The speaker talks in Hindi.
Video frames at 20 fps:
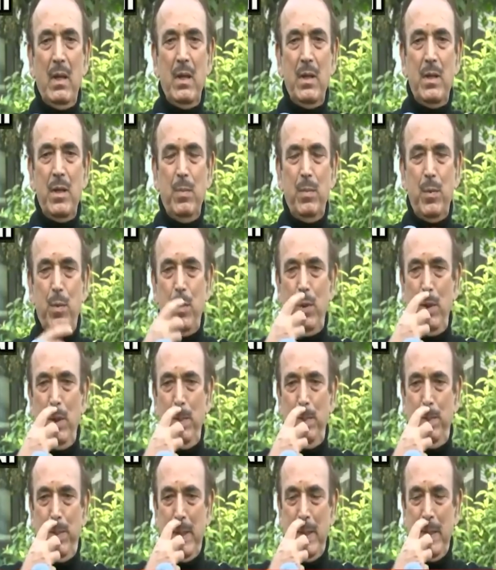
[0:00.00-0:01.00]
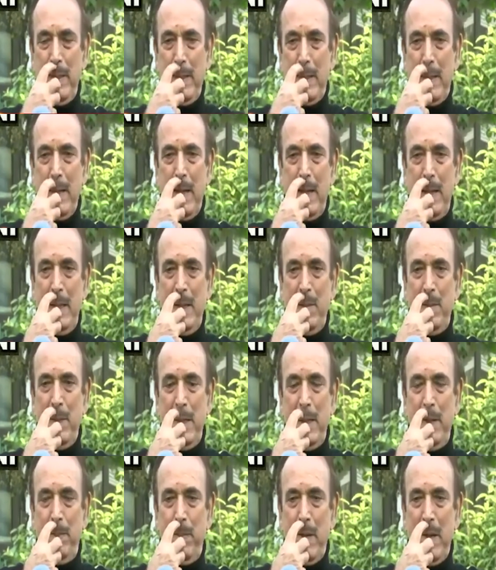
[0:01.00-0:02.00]
कि जब कोई पदाधिकारी
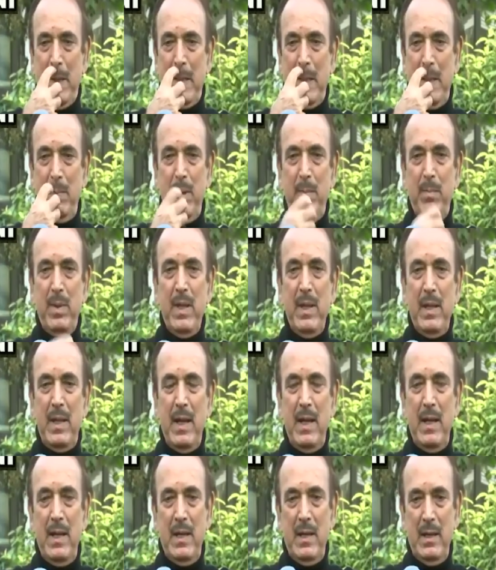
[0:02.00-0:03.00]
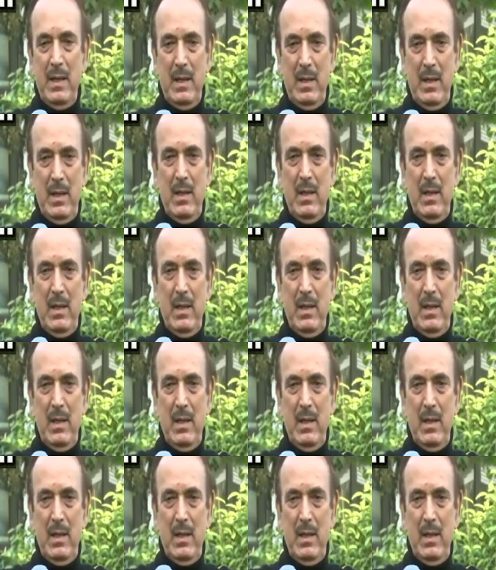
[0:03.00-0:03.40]
हमारी पार्टी में बनता है